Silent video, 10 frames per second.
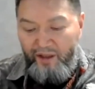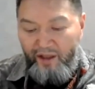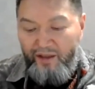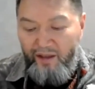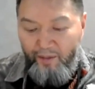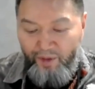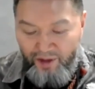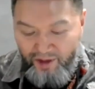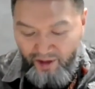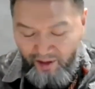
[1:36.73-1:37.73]

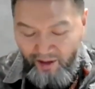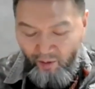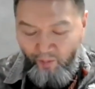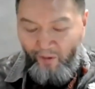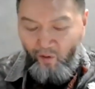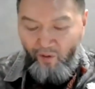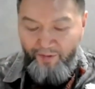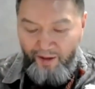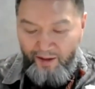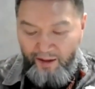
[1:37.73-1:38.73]
экономичная
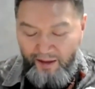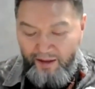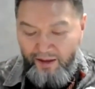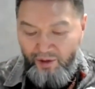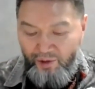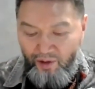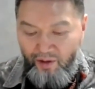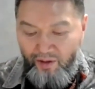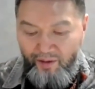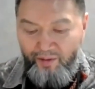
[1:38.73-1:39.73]
упаковка, да, и
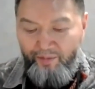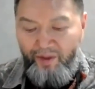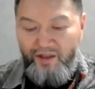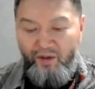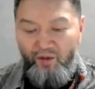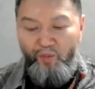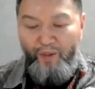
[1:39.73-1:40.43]
еще меньше